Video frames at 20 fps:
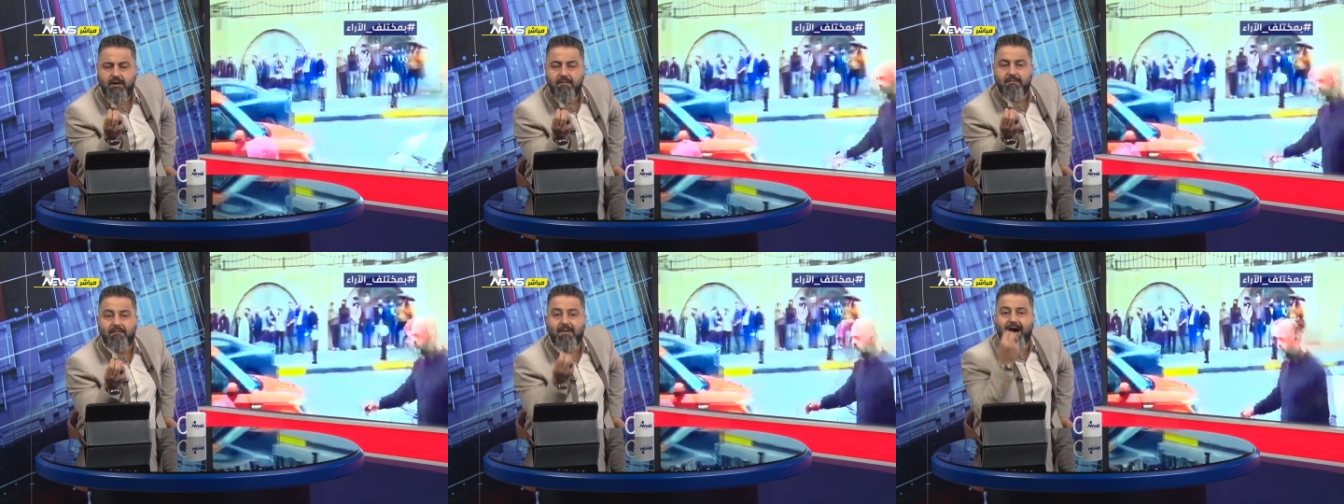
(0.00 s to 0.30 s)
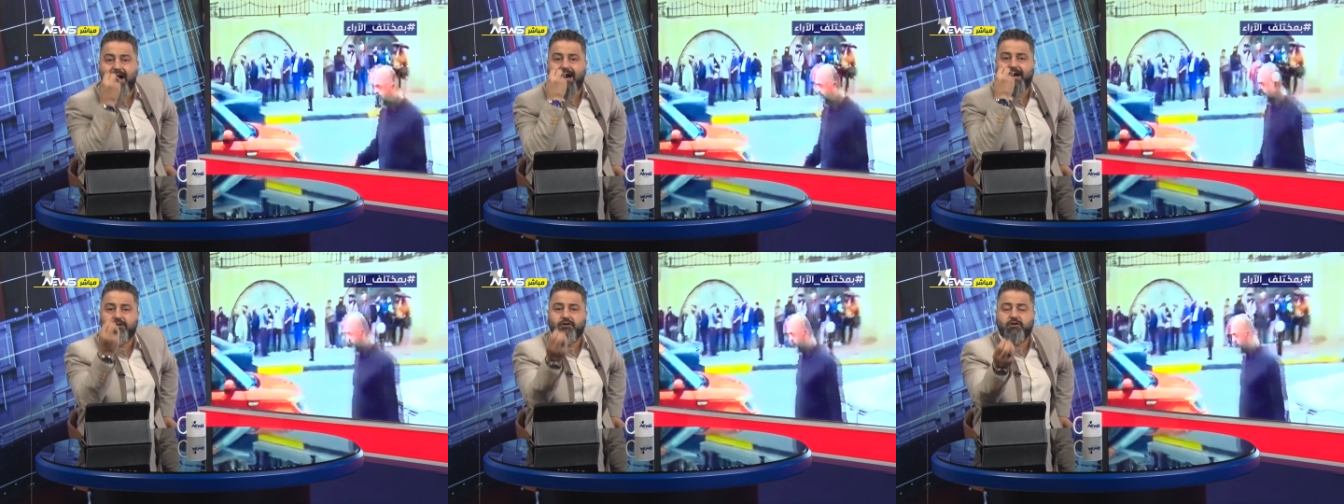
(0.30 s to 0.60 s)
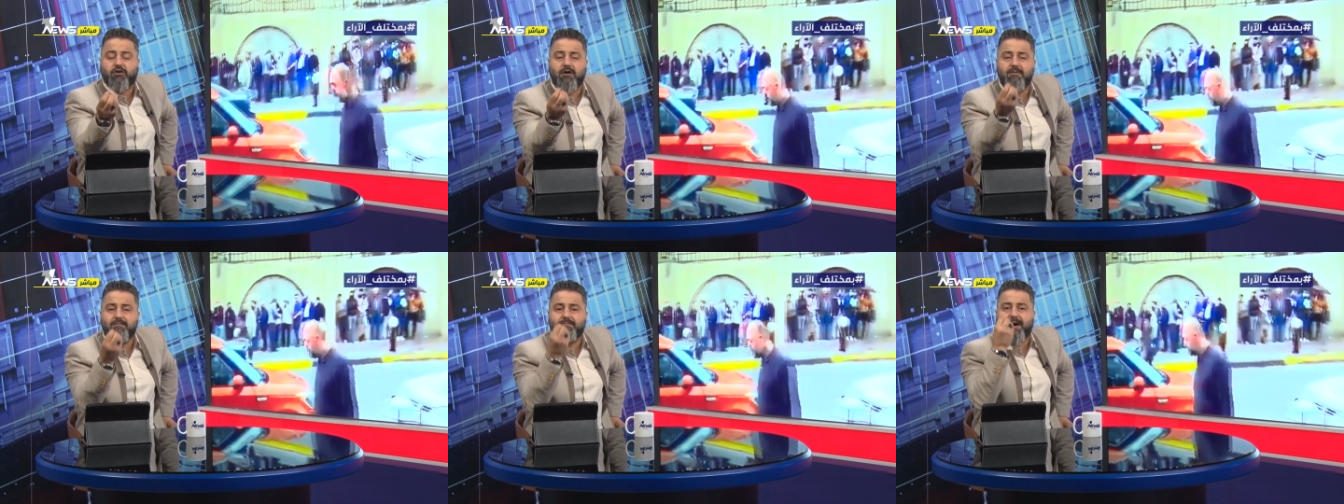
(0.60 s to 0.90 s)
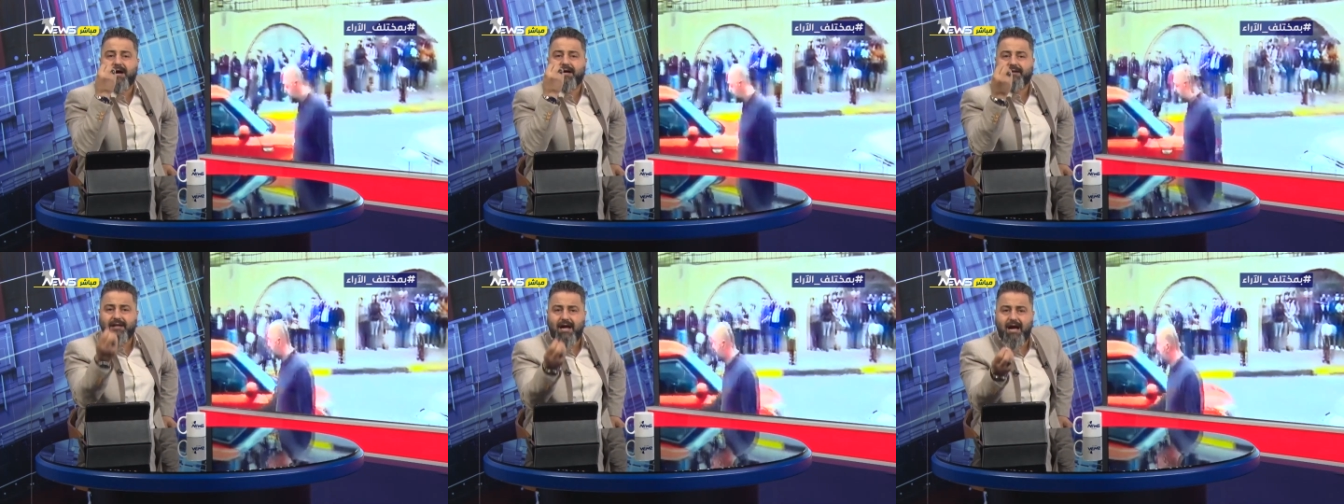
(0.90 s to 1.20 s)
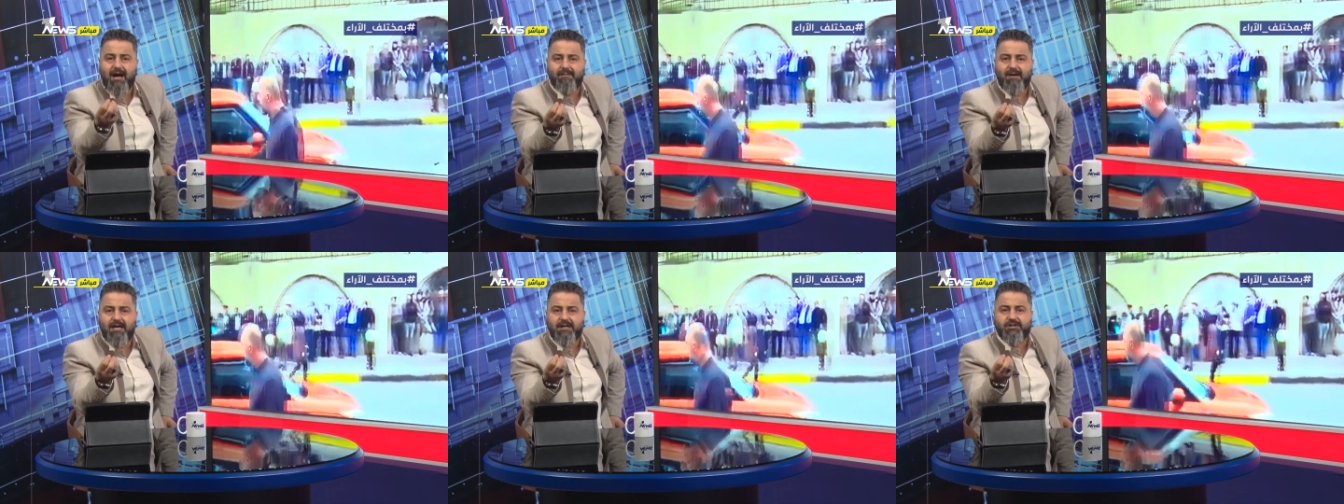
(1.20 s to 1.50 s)
ما عندكم
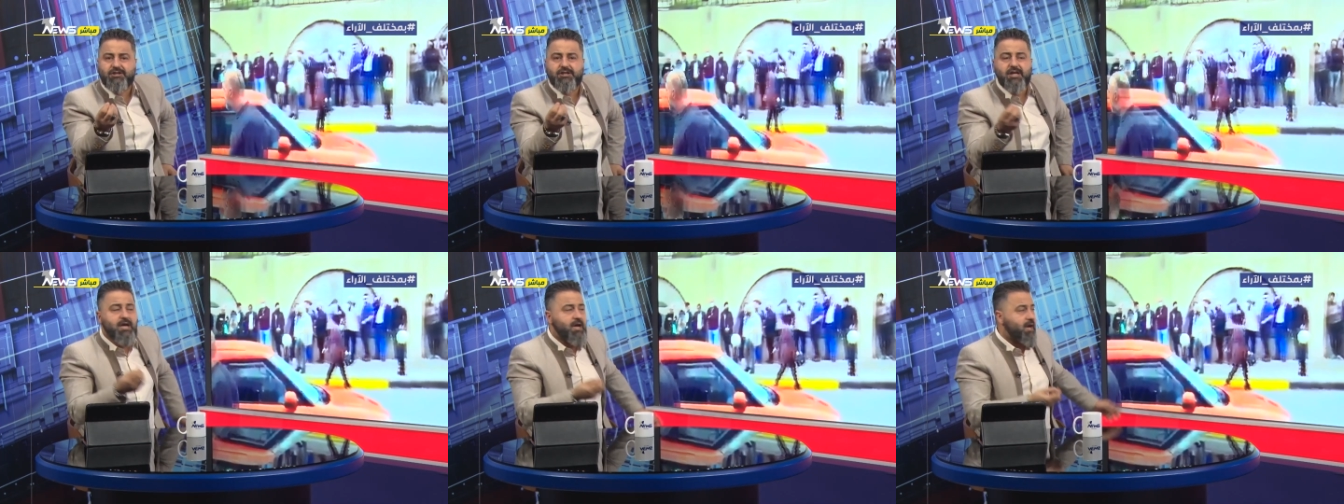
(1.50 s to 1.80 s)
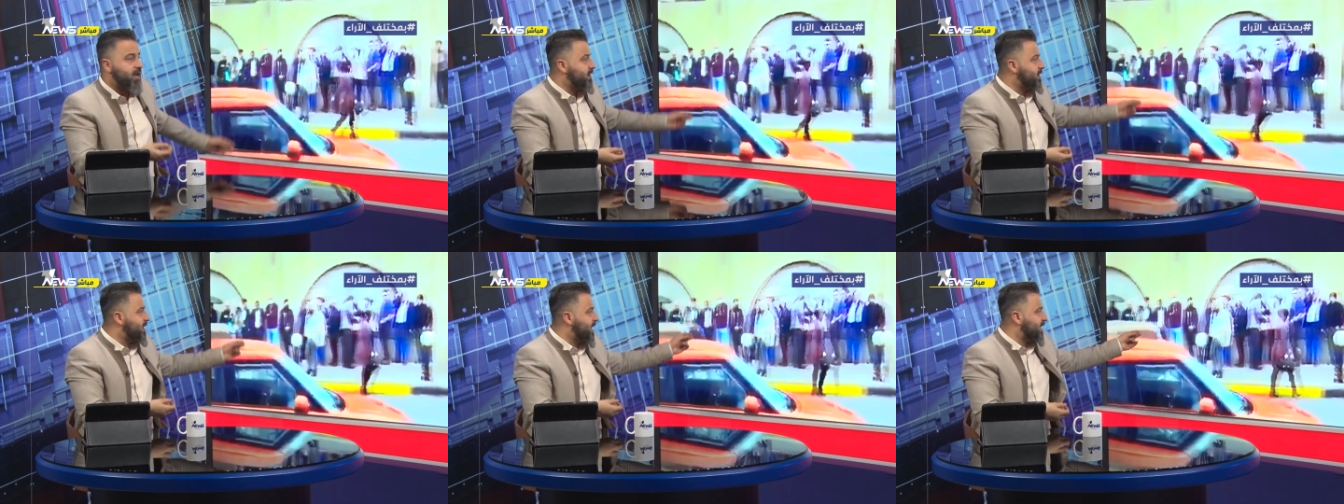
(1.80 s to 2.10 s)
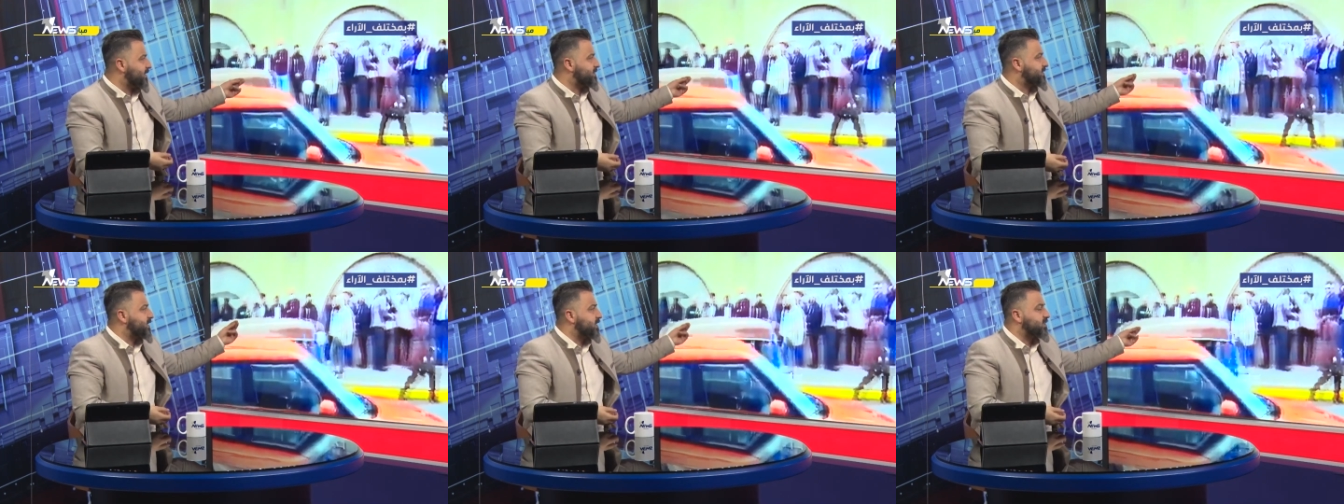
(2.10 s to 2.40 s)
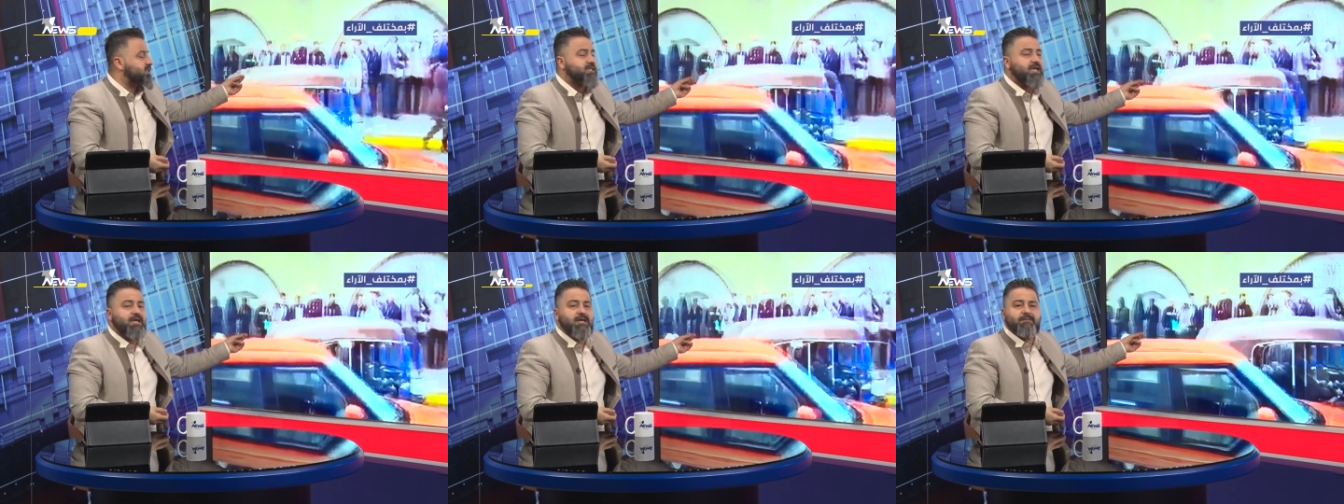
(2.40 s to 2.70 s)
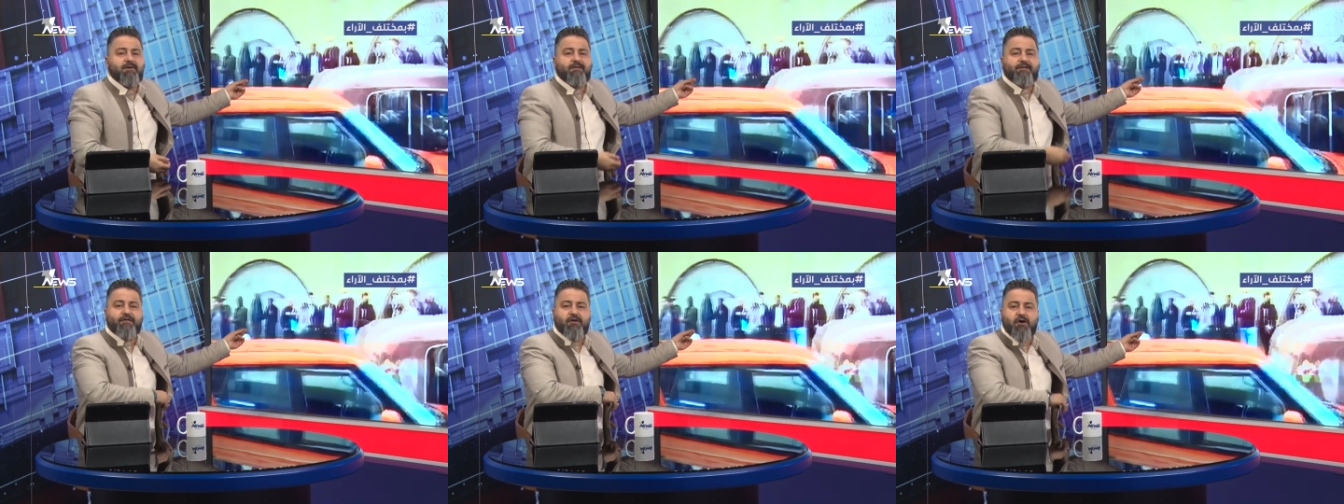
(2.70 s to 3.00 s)
برنامج الناس
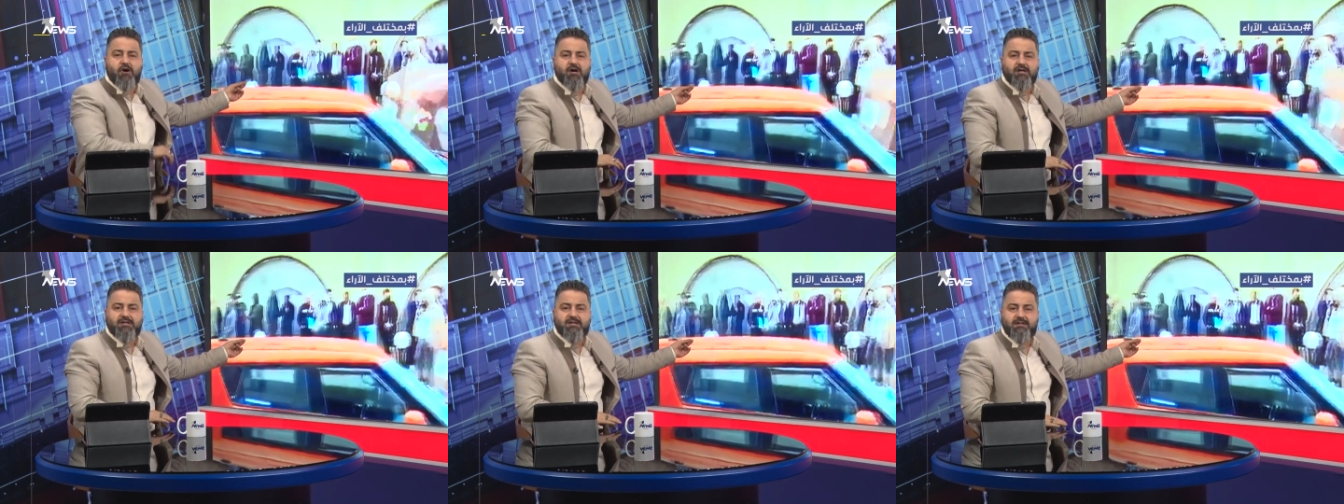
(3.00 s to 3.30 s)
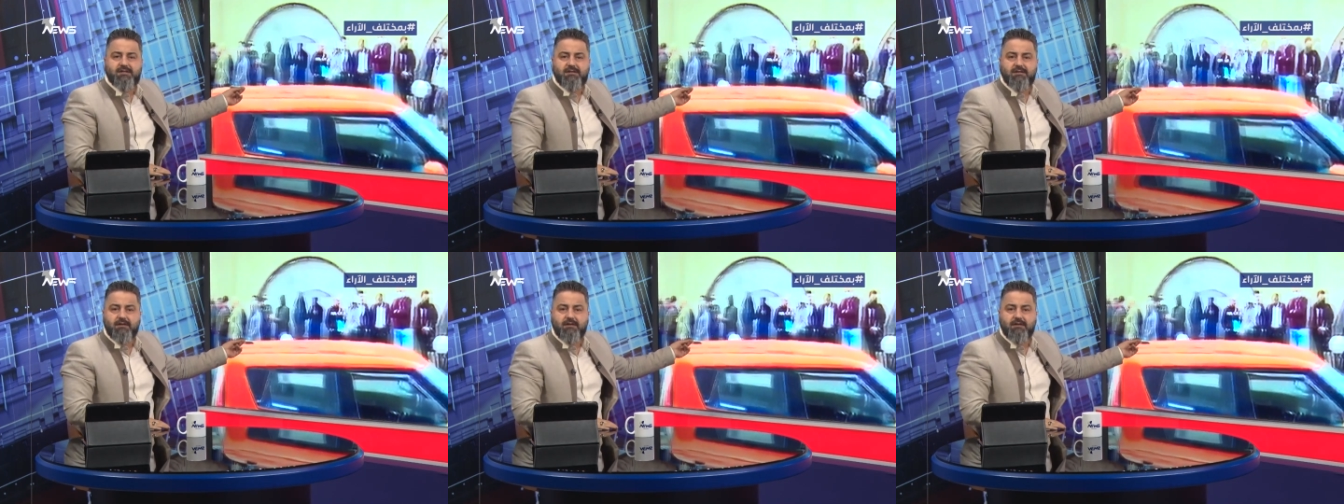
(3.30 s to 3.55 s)
تستلم فلوس